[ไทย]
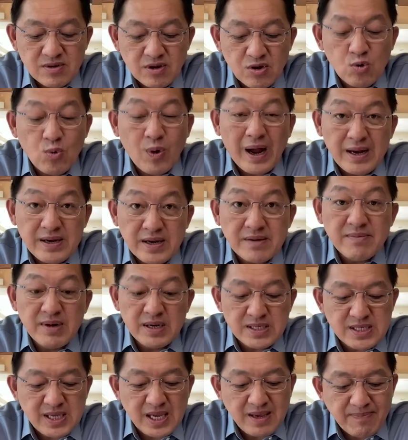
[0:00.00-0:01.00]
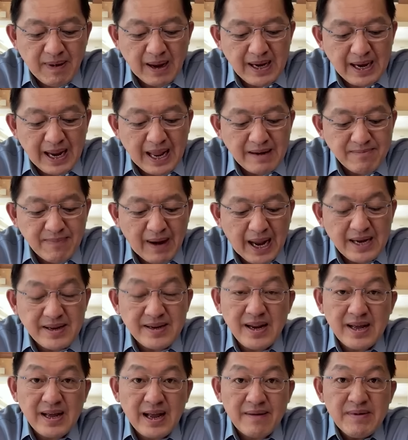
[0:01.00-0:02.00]
หรือกว่า 14,000 ล้านบาท
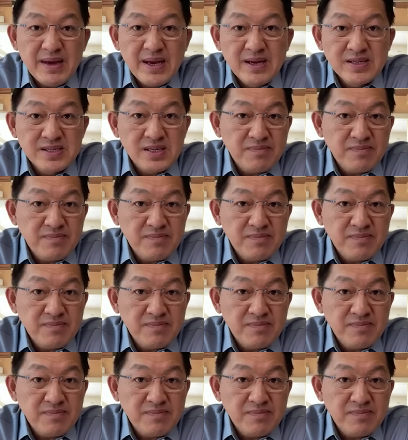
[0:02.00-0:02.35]
เนี่ยนะครับ